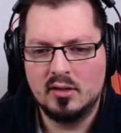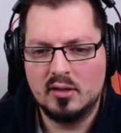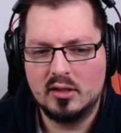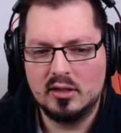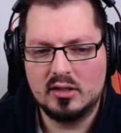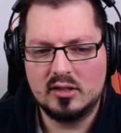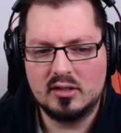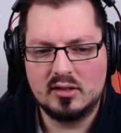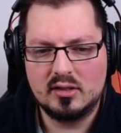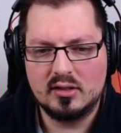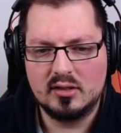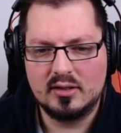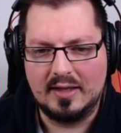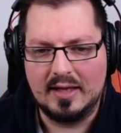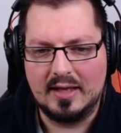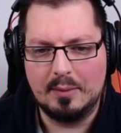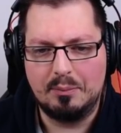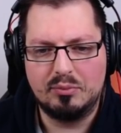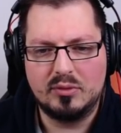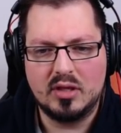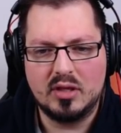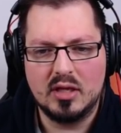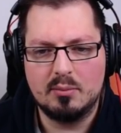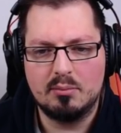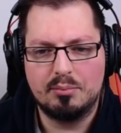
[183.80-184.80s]
ich gebe
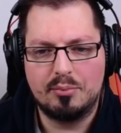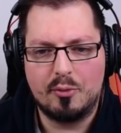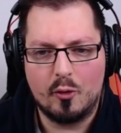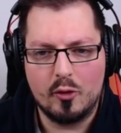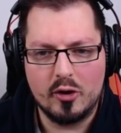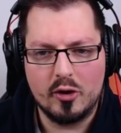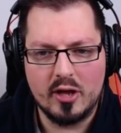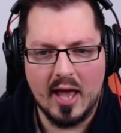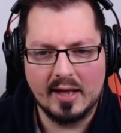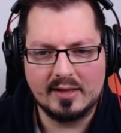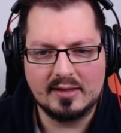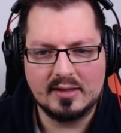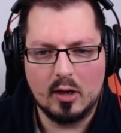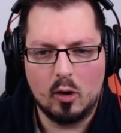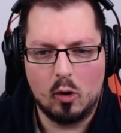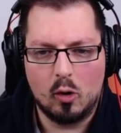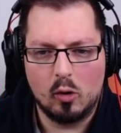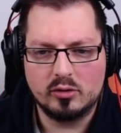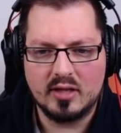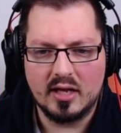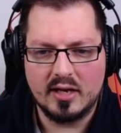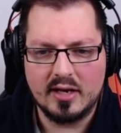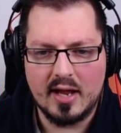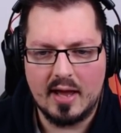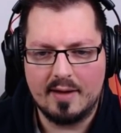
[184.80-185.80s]
dem Projekt auch
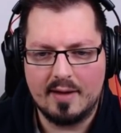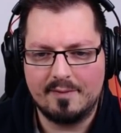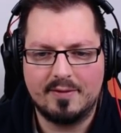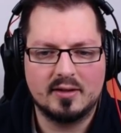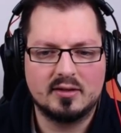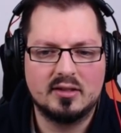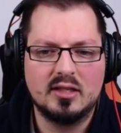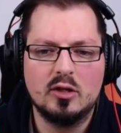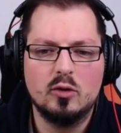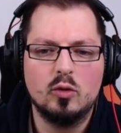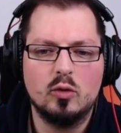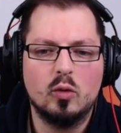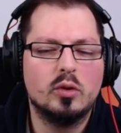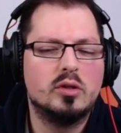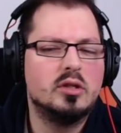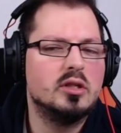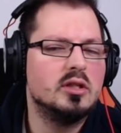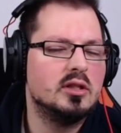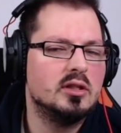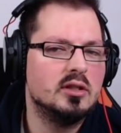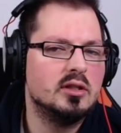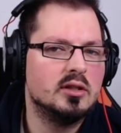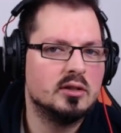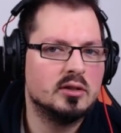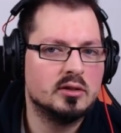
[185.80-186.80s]
dann einfach den
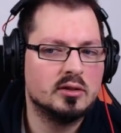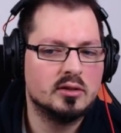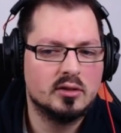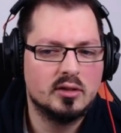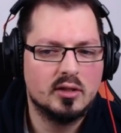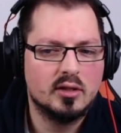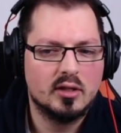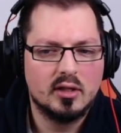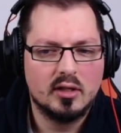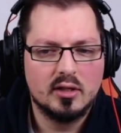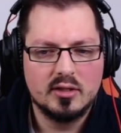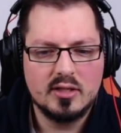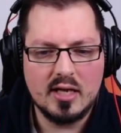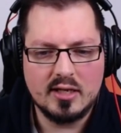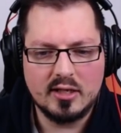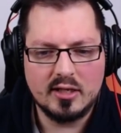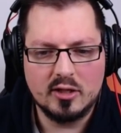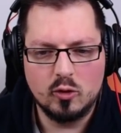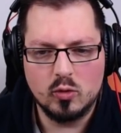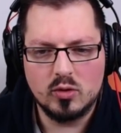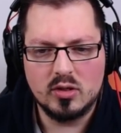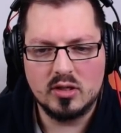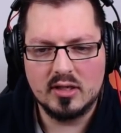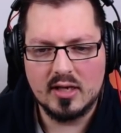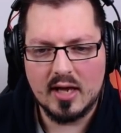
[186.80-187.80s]
nötigen, ja, den
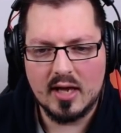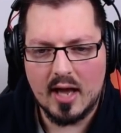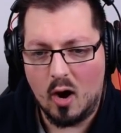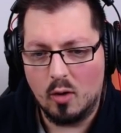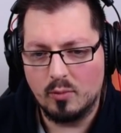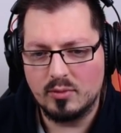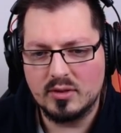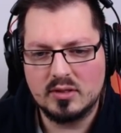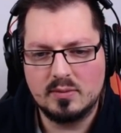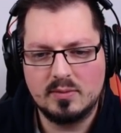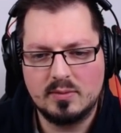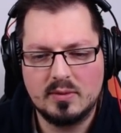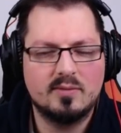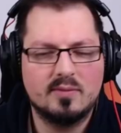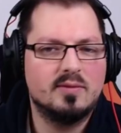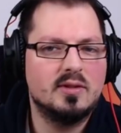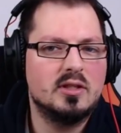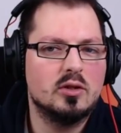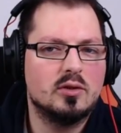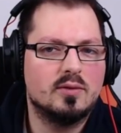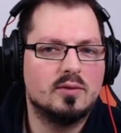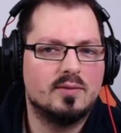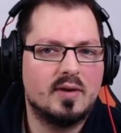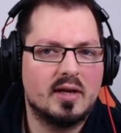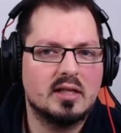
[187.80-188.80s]
nötigen Raum. Deswegen
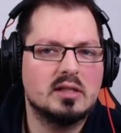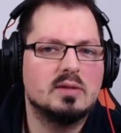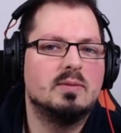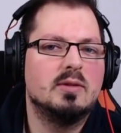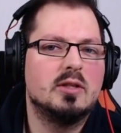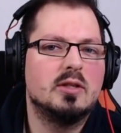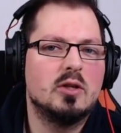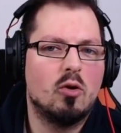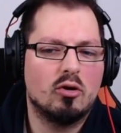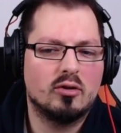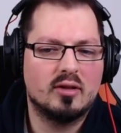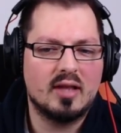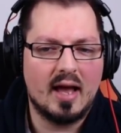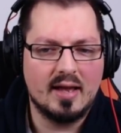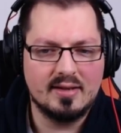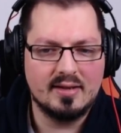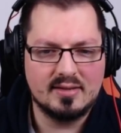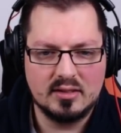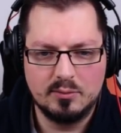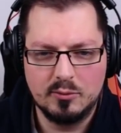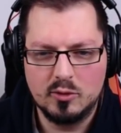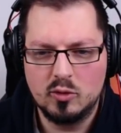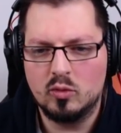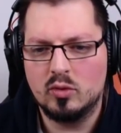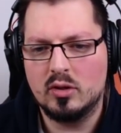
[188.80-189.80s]
Video, war das Video auch
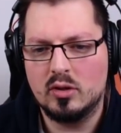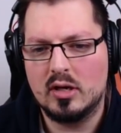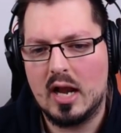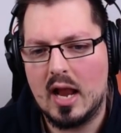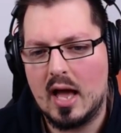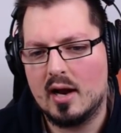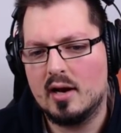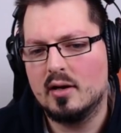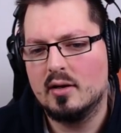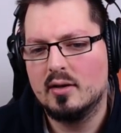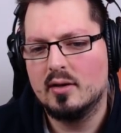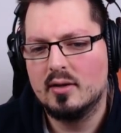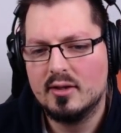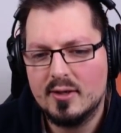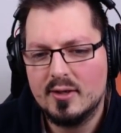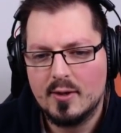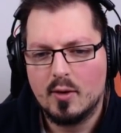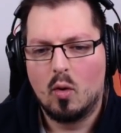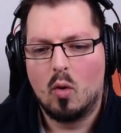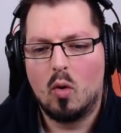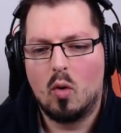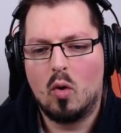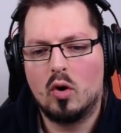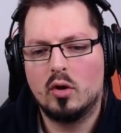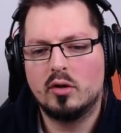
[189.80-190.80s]
30 Minuten lang.
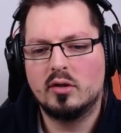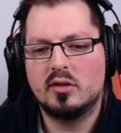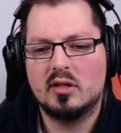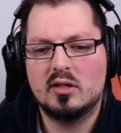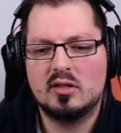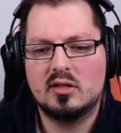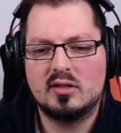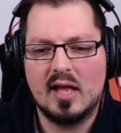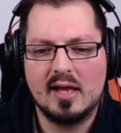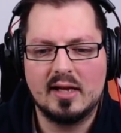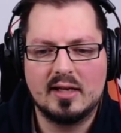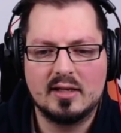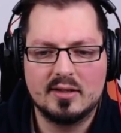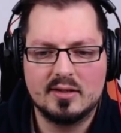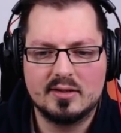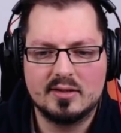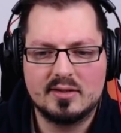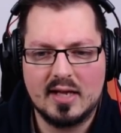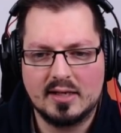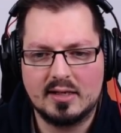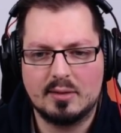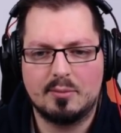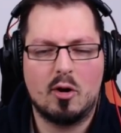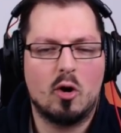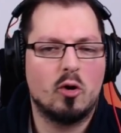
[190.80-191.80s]
Und ich denke, es
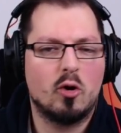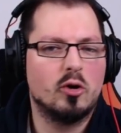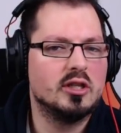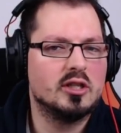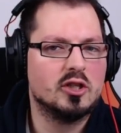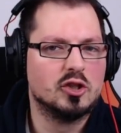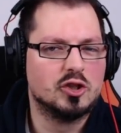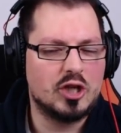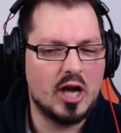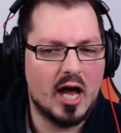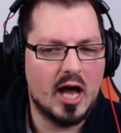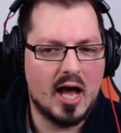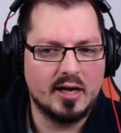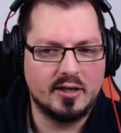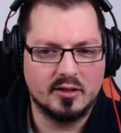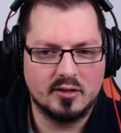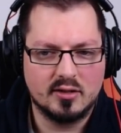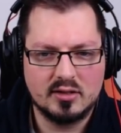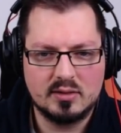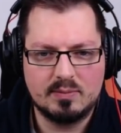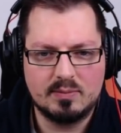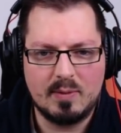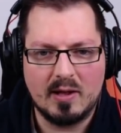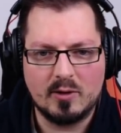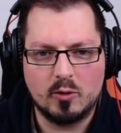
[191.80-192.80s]
hat aber auch nicht geschadet.
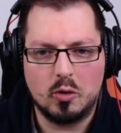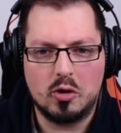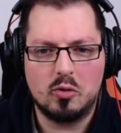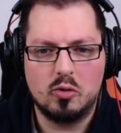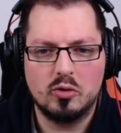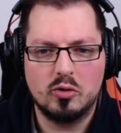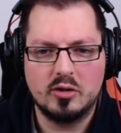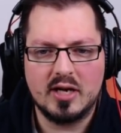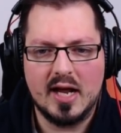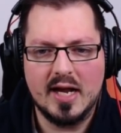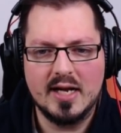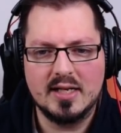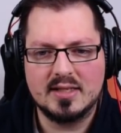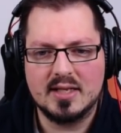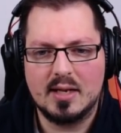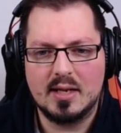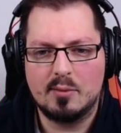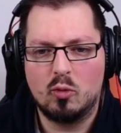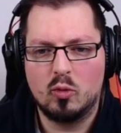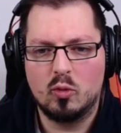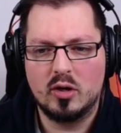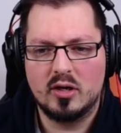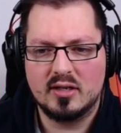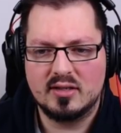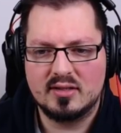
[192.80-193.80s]
Es war doch unterhaltsam,
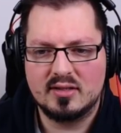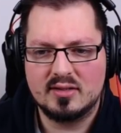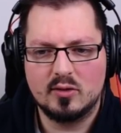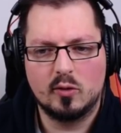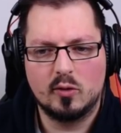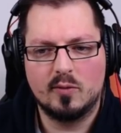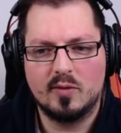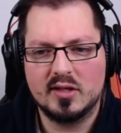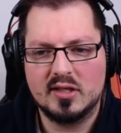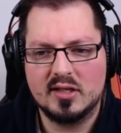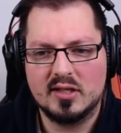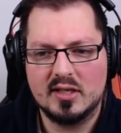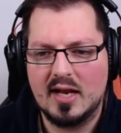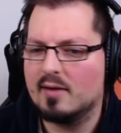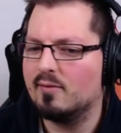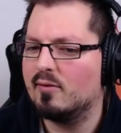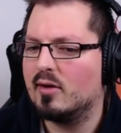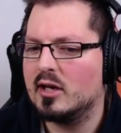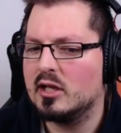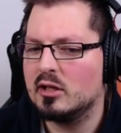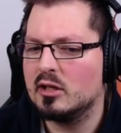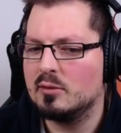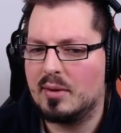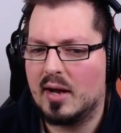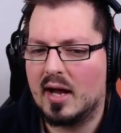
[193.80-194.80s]
ohne dass irgendwelche
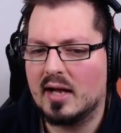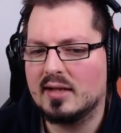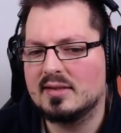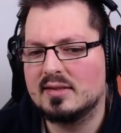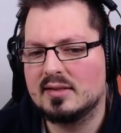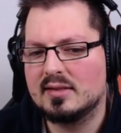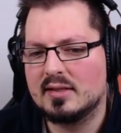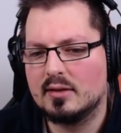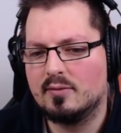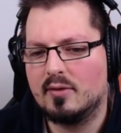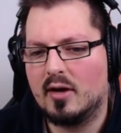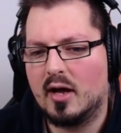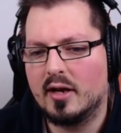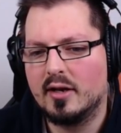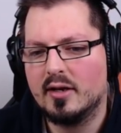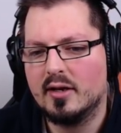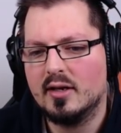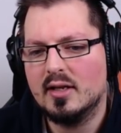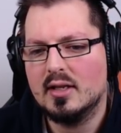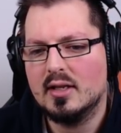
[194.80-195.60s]
langweiligen Parts drin waren.